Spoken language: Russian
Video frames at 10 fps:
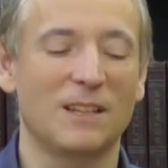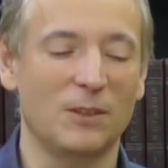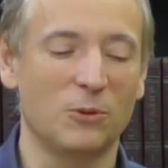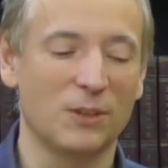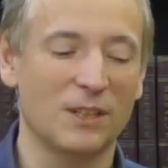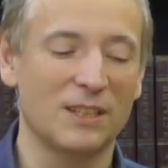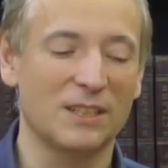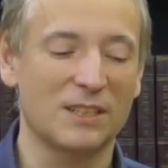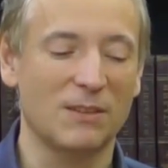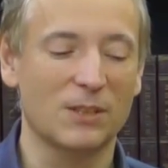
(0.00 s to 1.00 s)
в одной
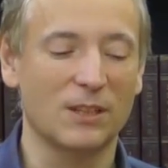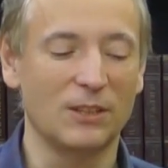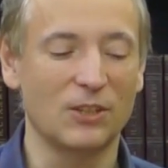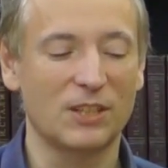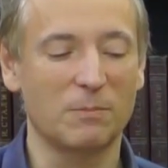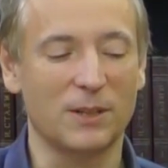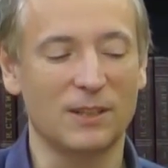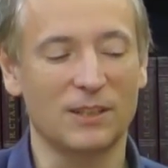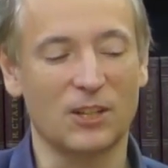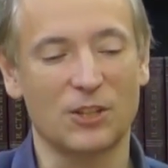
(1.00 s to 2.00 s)
э, советской книжке
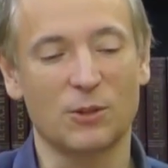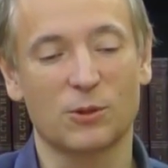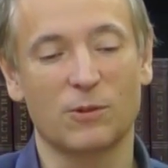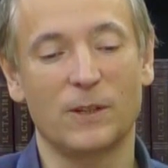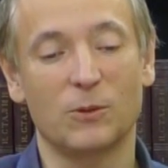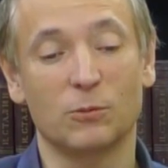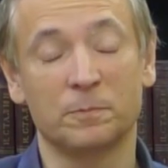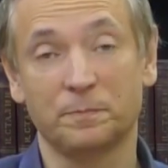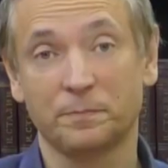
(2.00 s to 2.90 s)
про гражданскую войну.